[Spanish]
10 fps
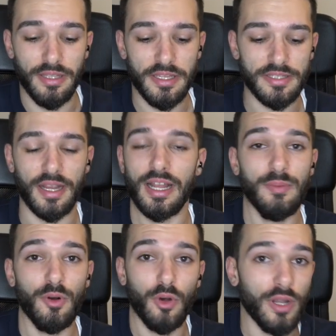
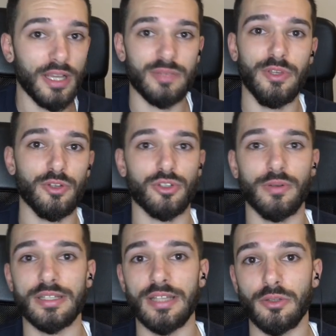Instagram o colegas míos
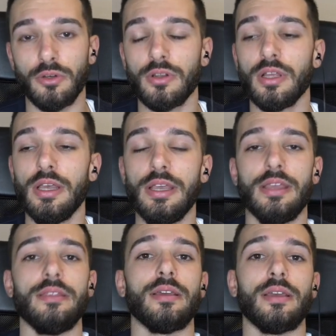sobre el sector,
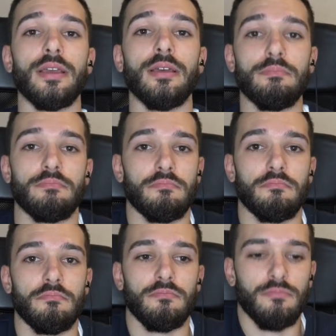y dije,
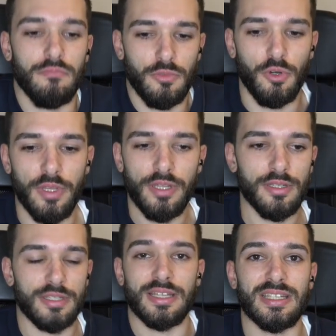joder,
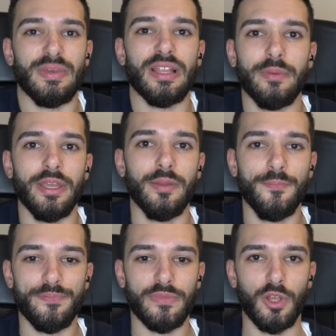es que se me da
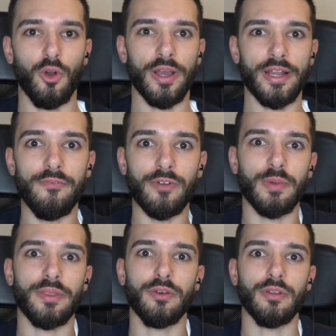bien coger la
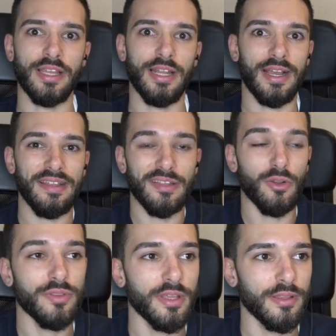información que la gente no
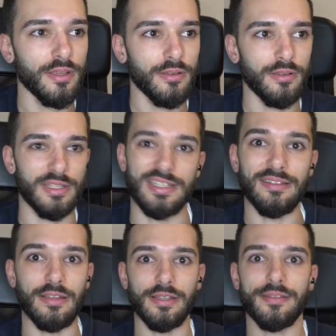entiende,
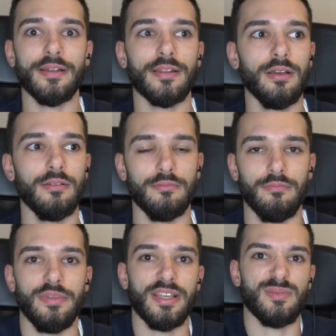sintetizarla
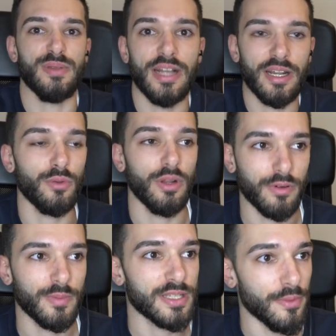y explicarla de una
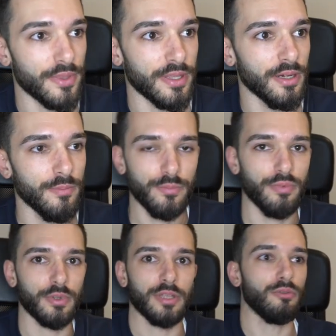forma sencilla,
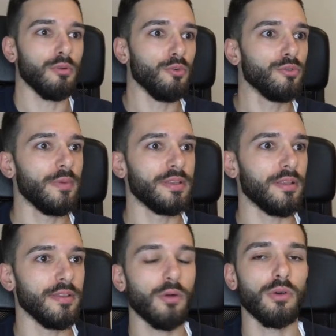porque todo el mundo me
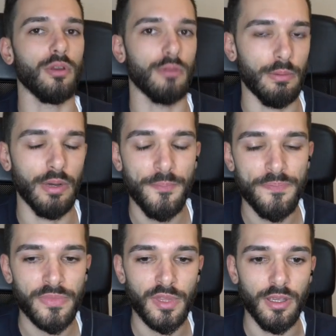entendía cuando hablaba.
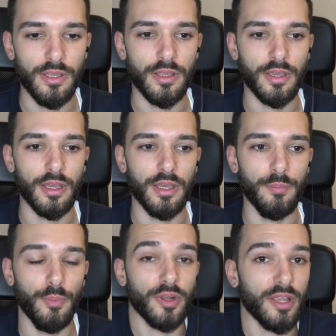Y dije,
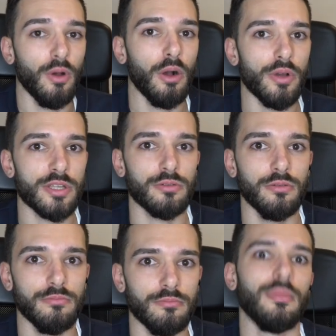¿por qué no hago
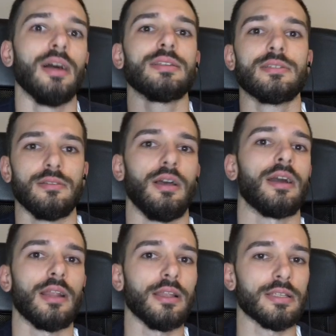esto más a
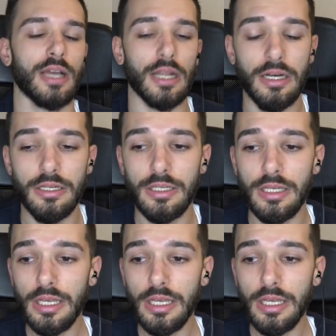gran escala?